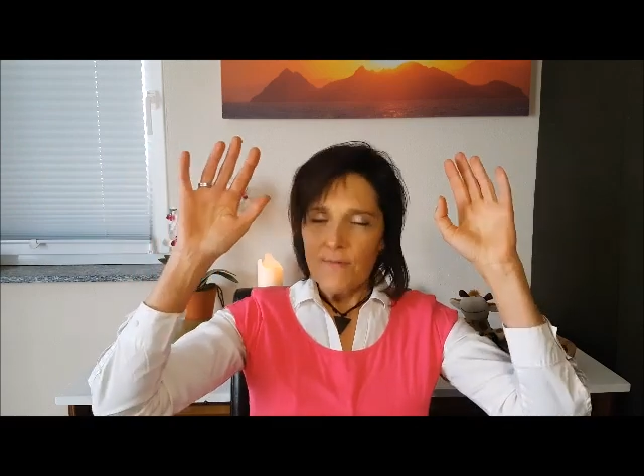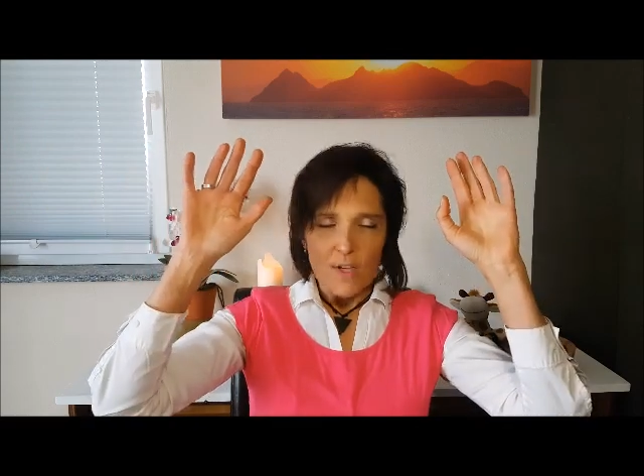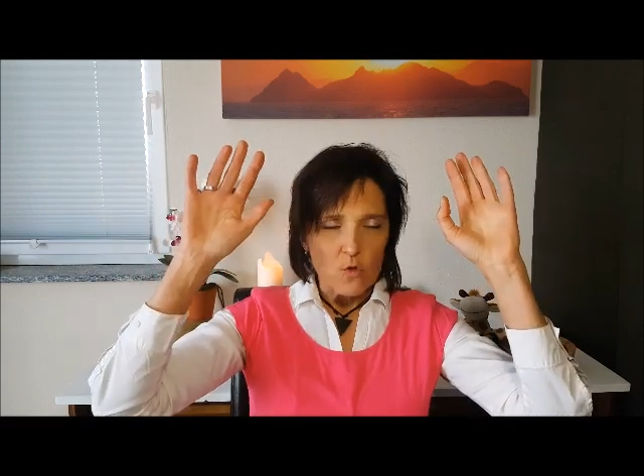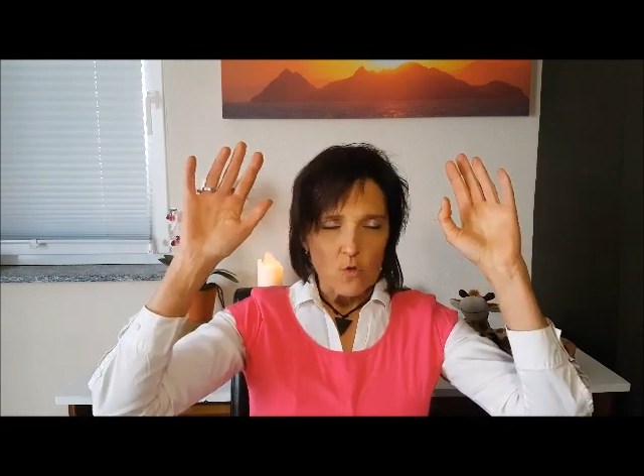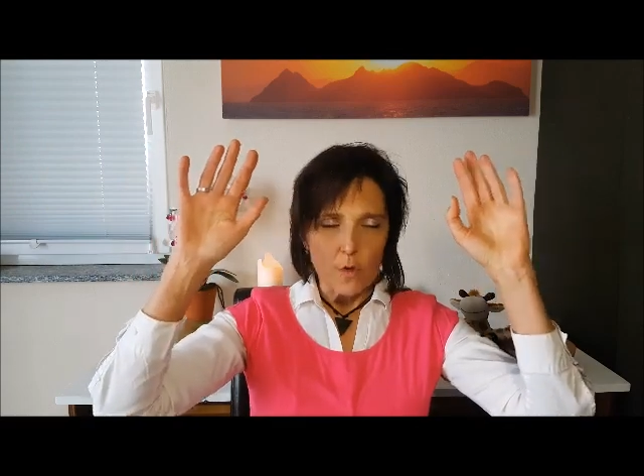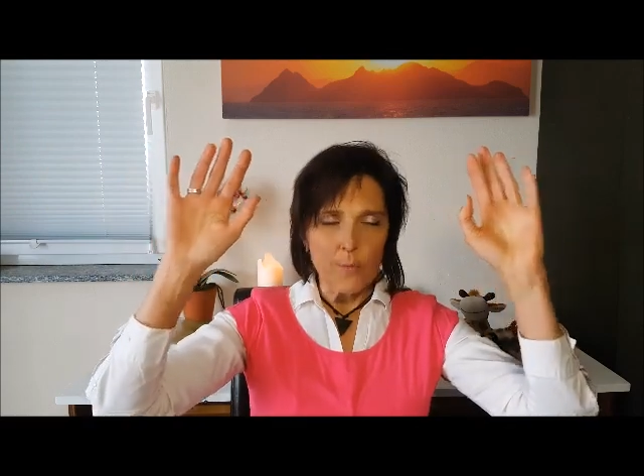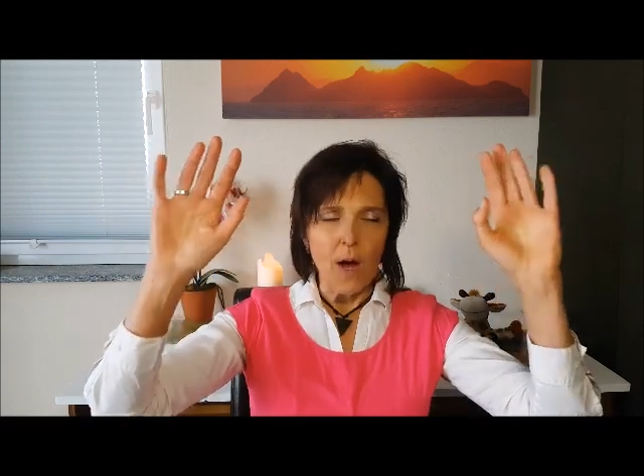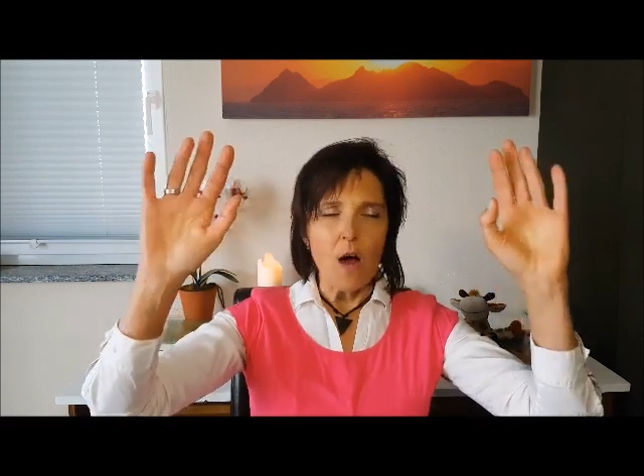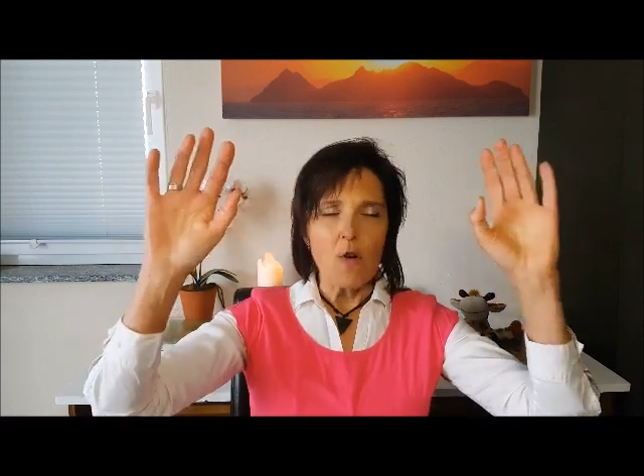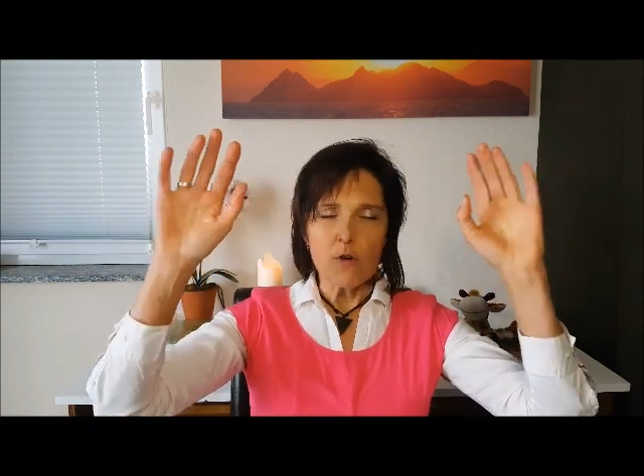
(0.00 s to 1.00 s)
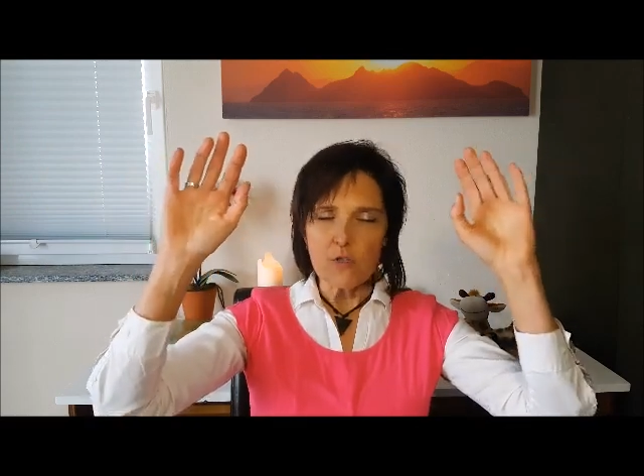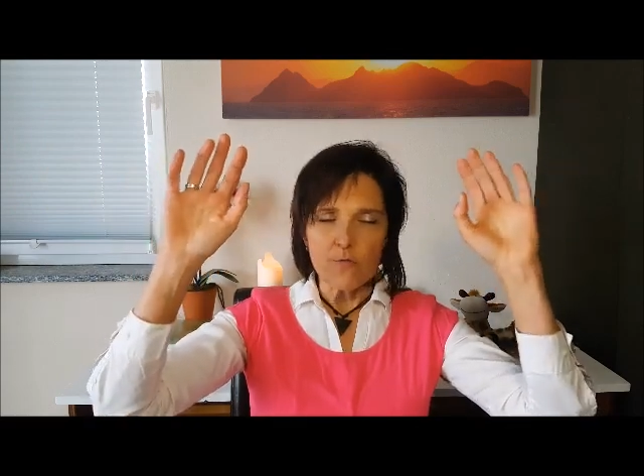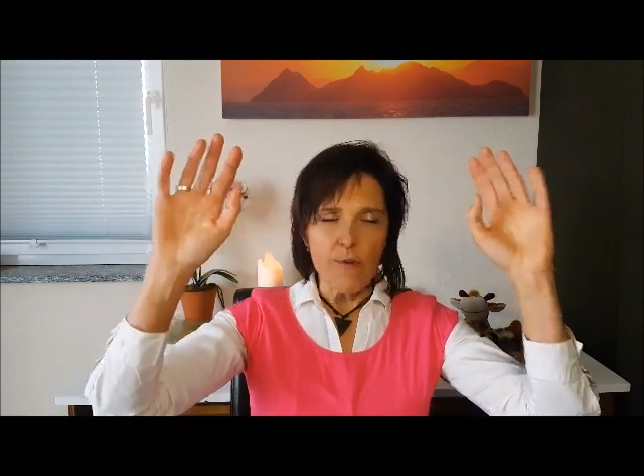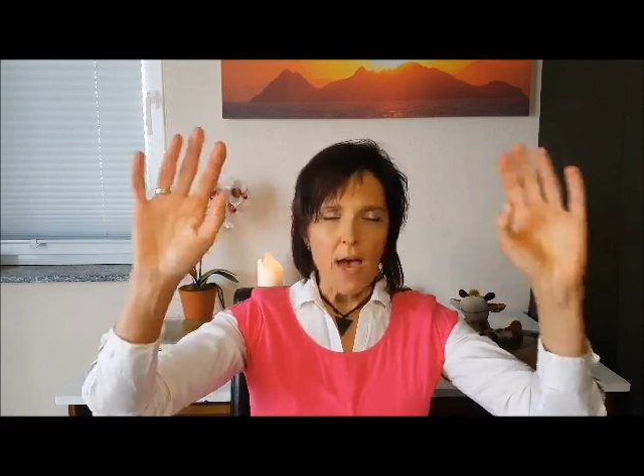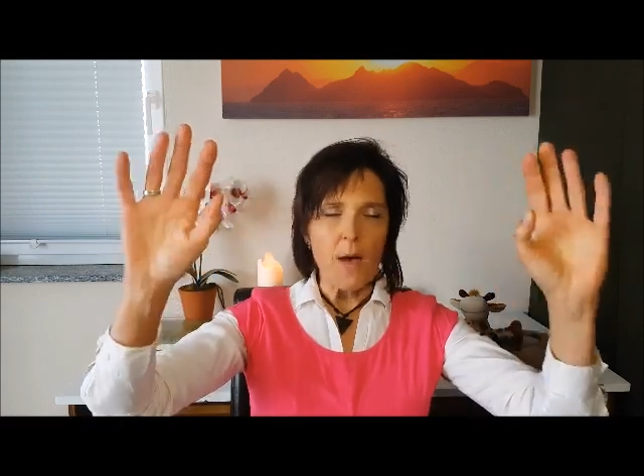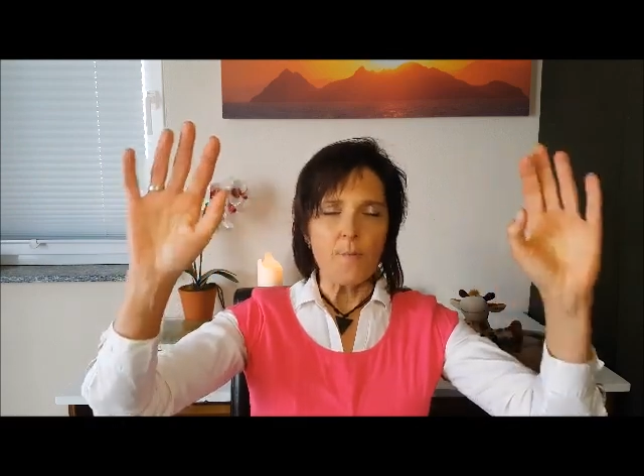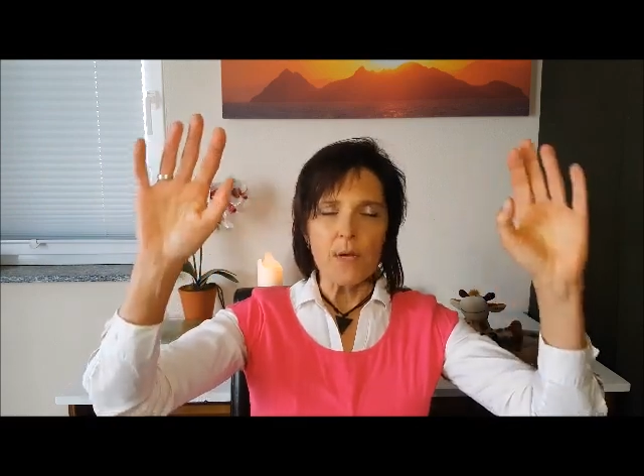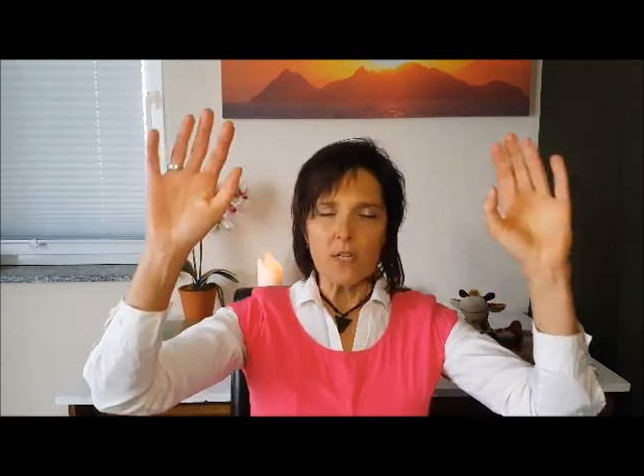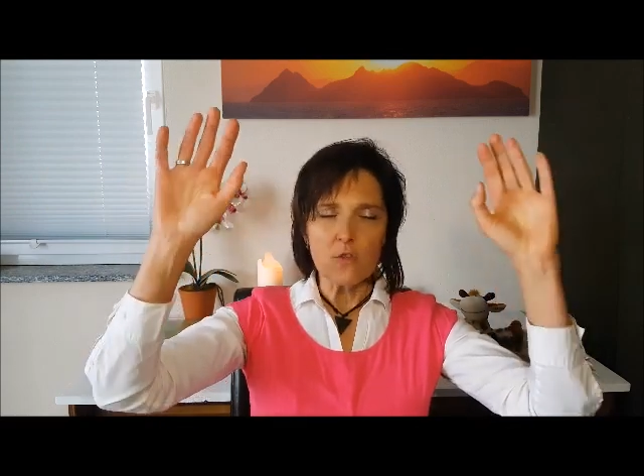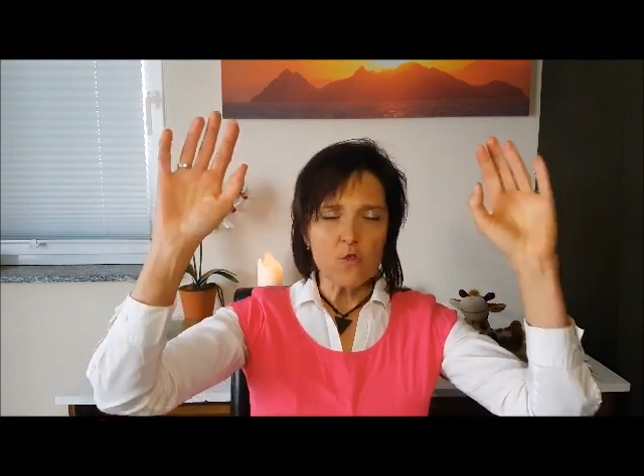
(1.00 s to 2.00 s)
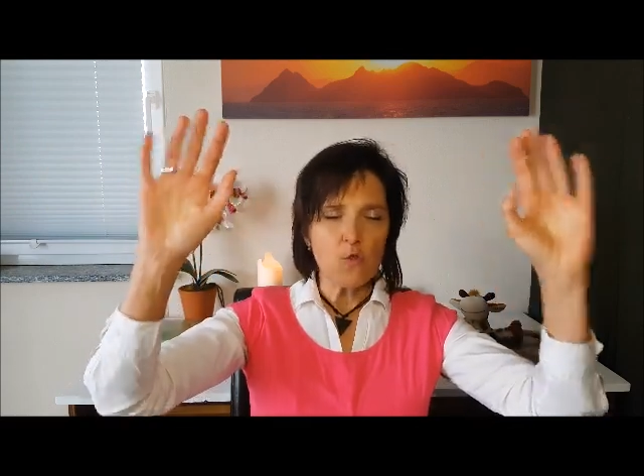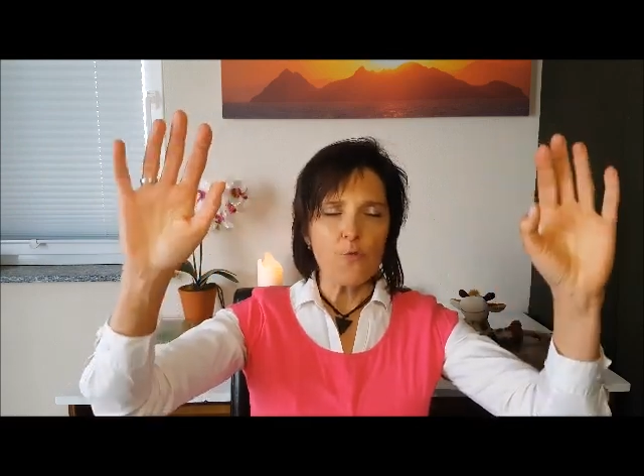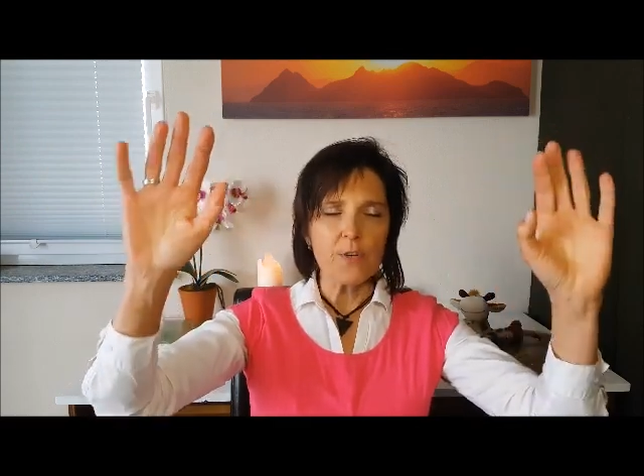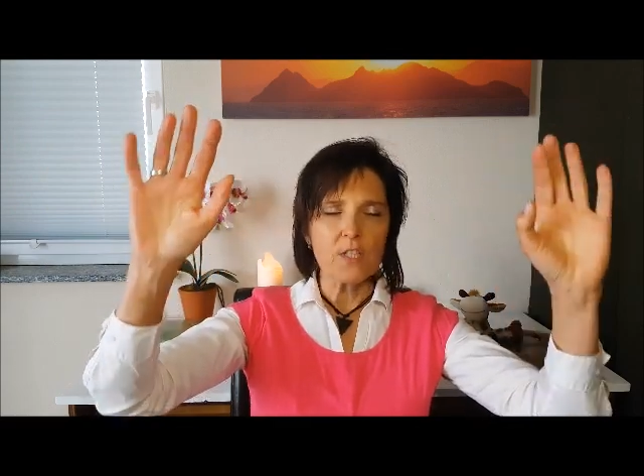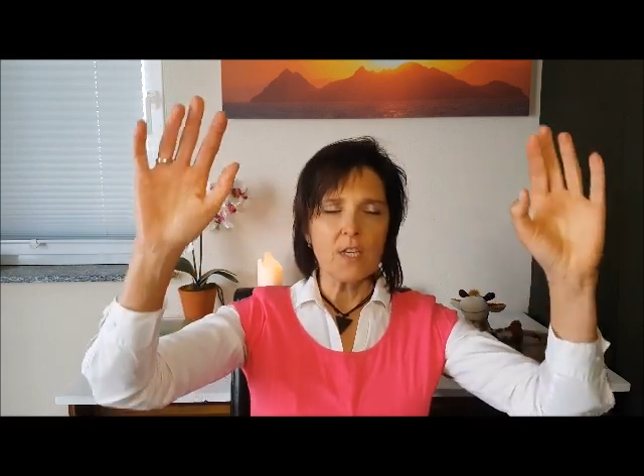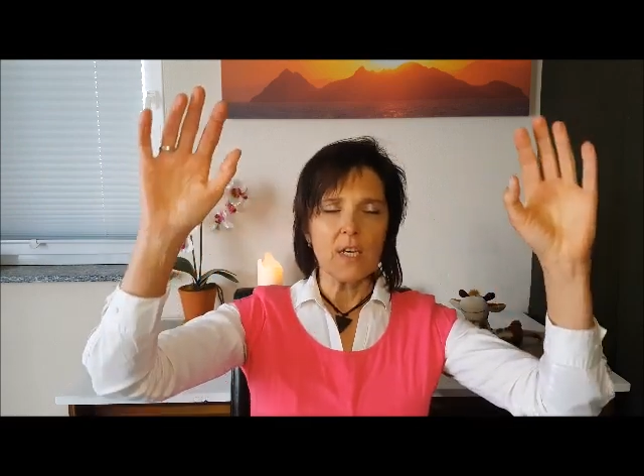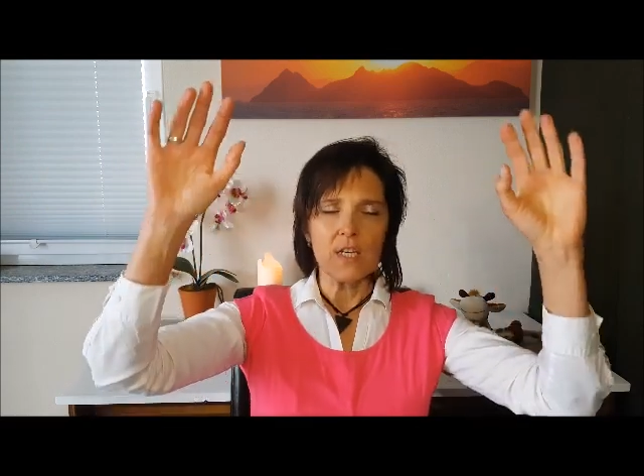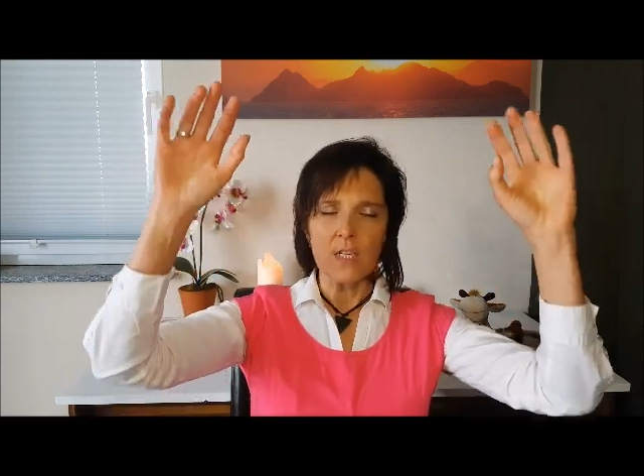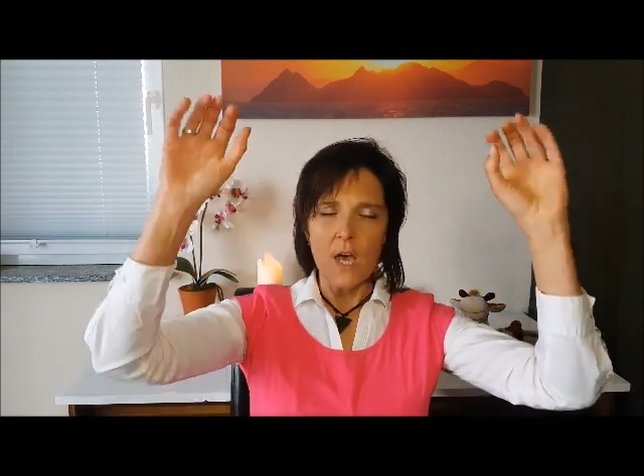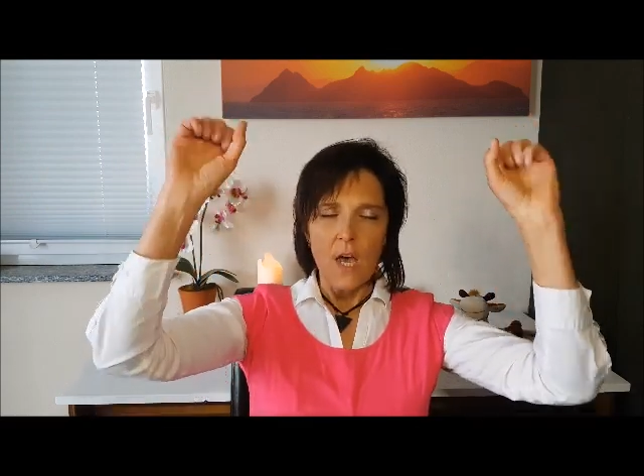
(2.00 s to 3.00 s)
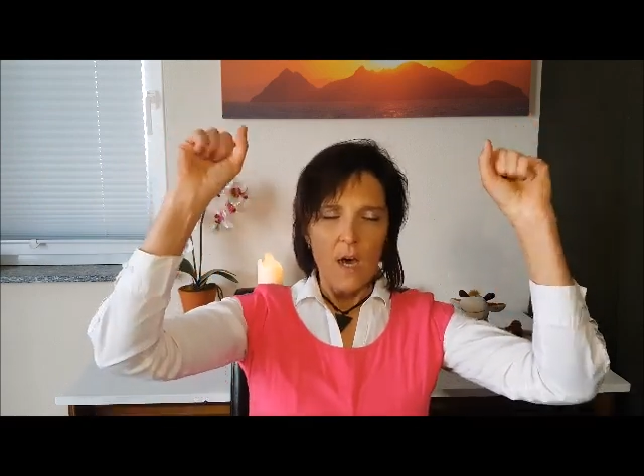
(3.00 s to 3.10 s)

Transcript: was du dort brauchst, Wärme, Zuversicht,